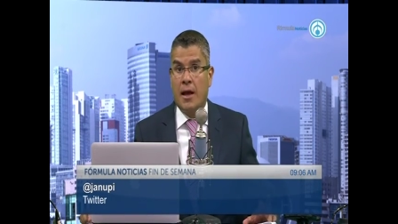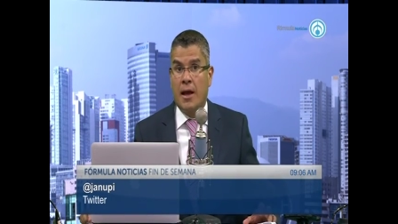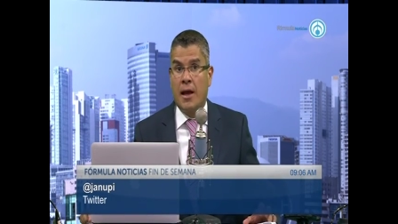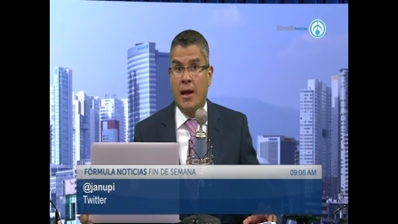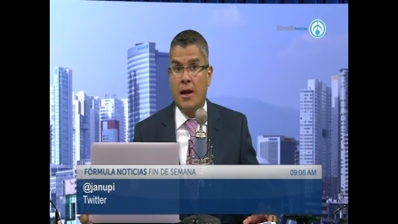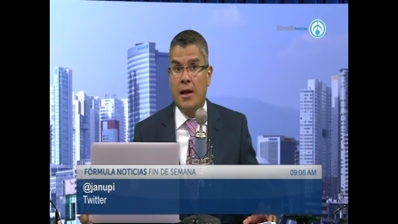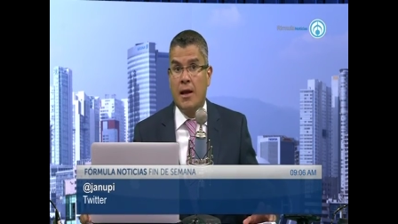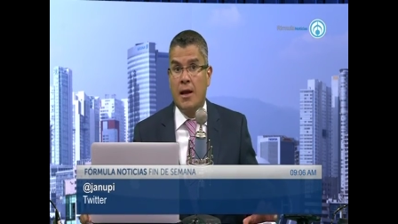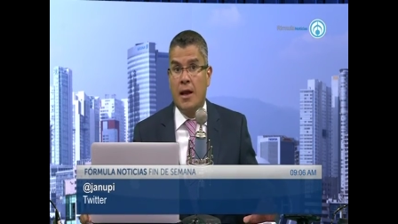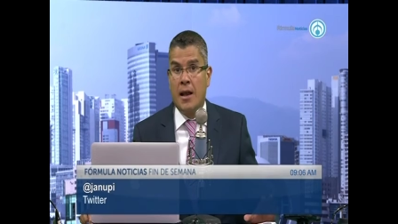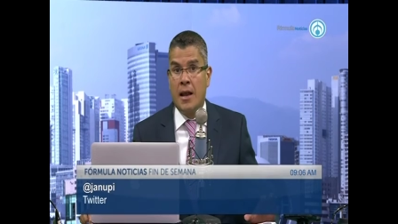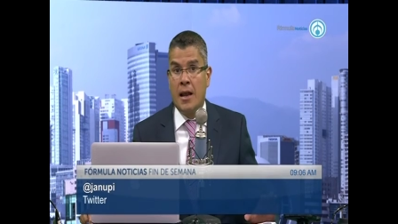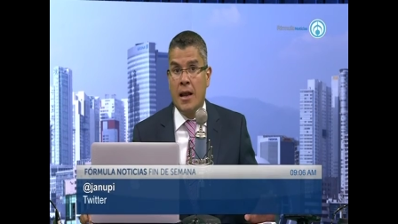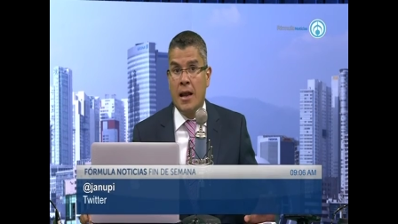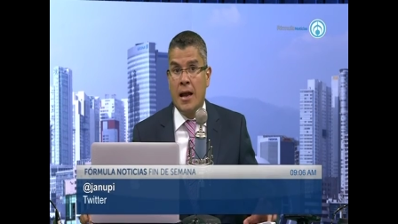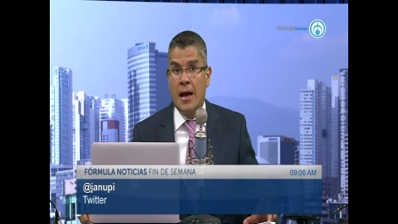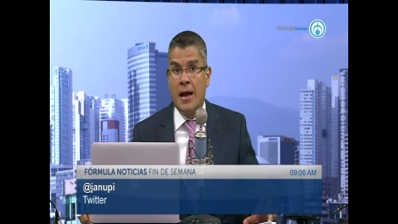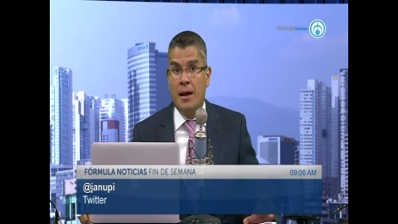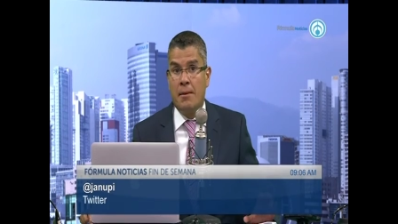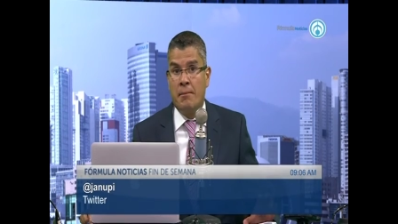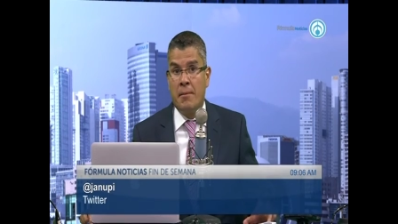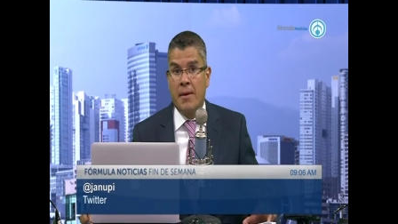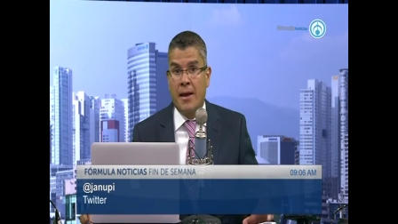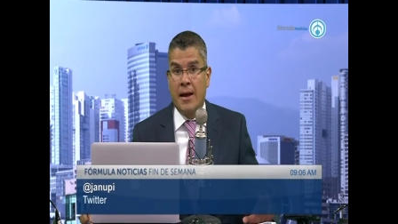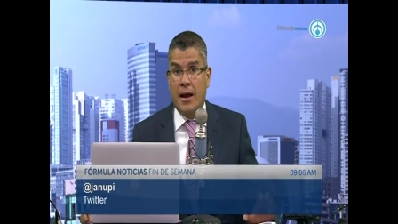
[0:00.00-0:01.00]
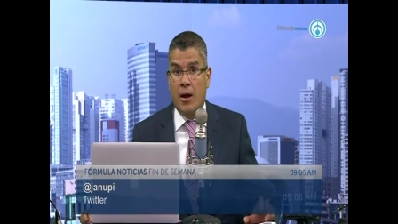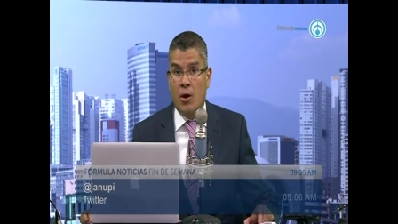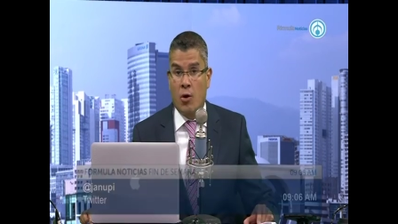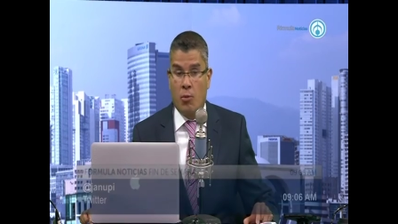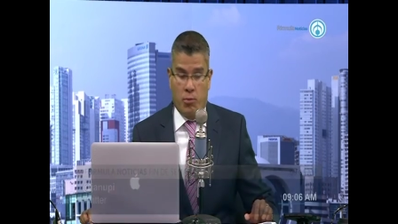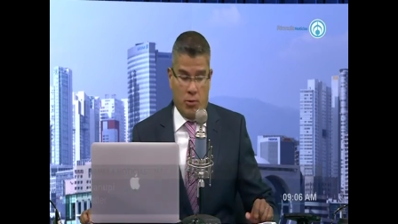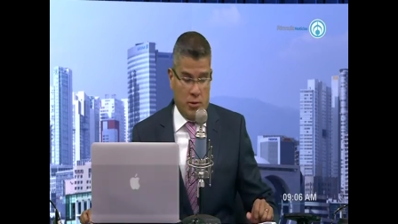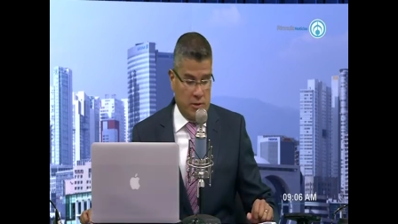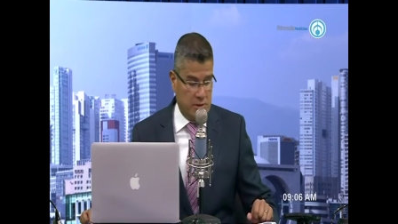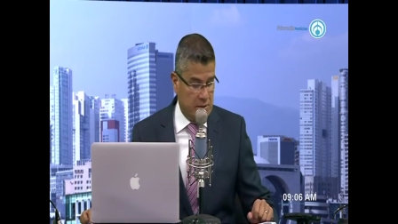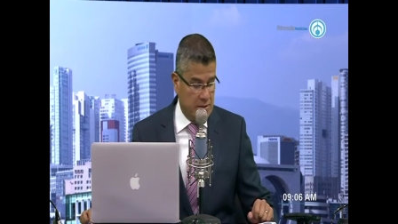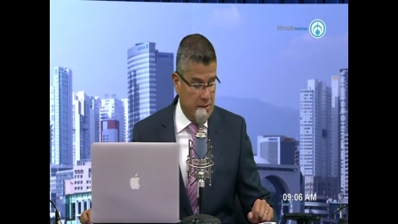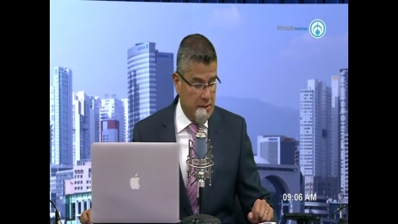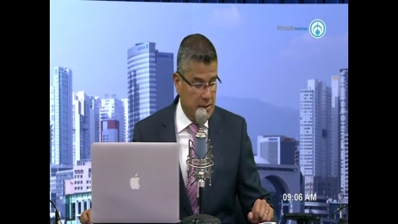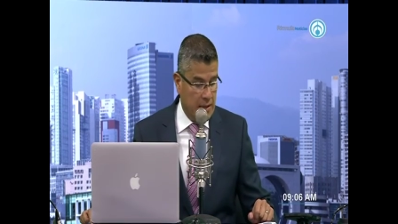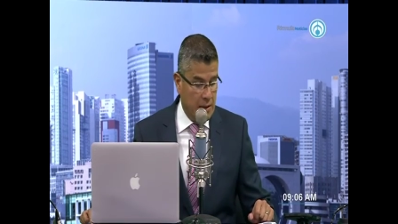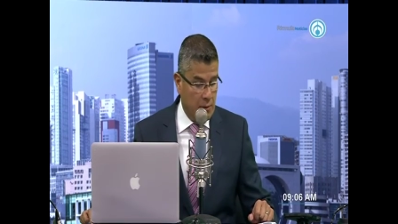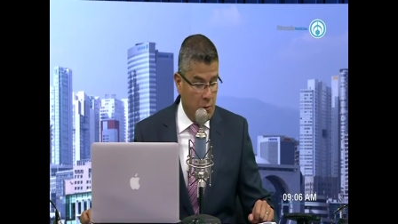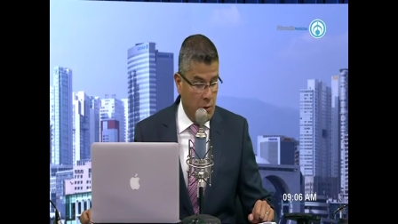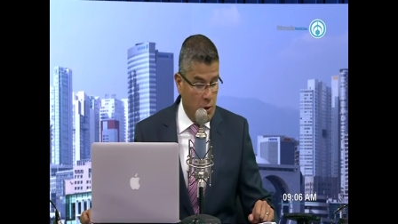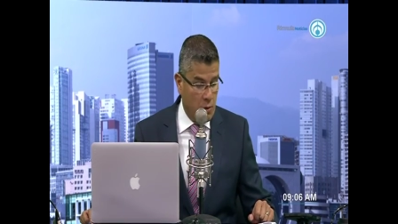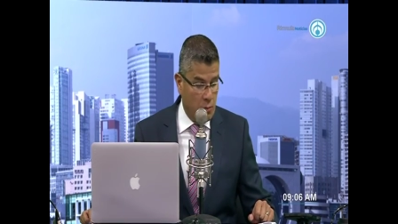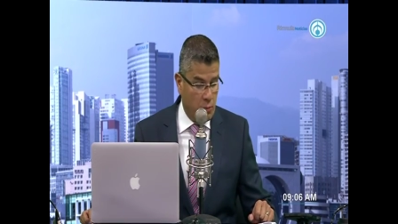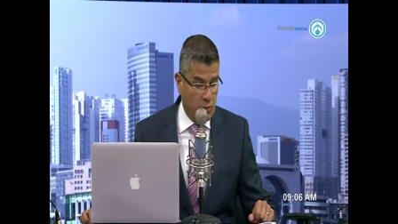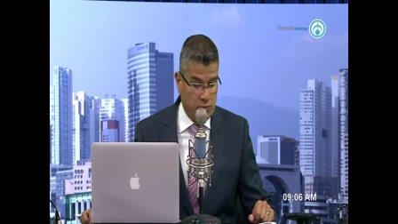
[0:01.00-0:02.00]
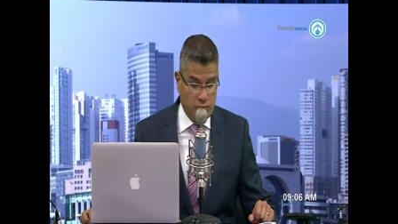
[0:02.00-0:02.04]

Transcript: en la megalópolis. Así que bueno,